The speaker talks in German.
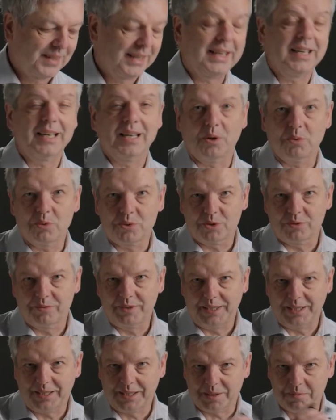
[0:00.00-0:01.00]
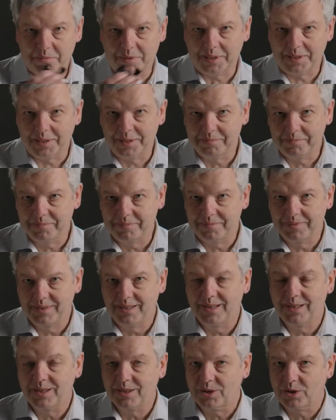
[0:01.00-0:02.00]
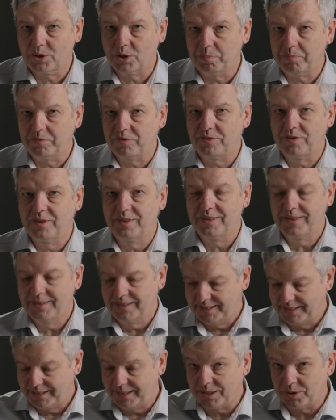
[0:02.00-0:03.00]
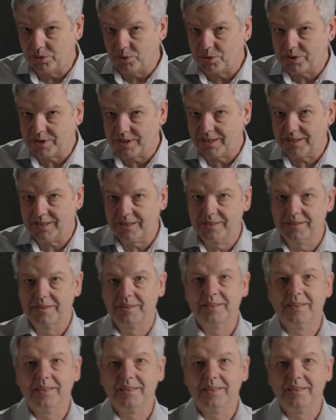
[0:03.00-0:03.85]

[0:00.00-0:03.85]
Genauso wie die Kamera. Kopf in Rucksack,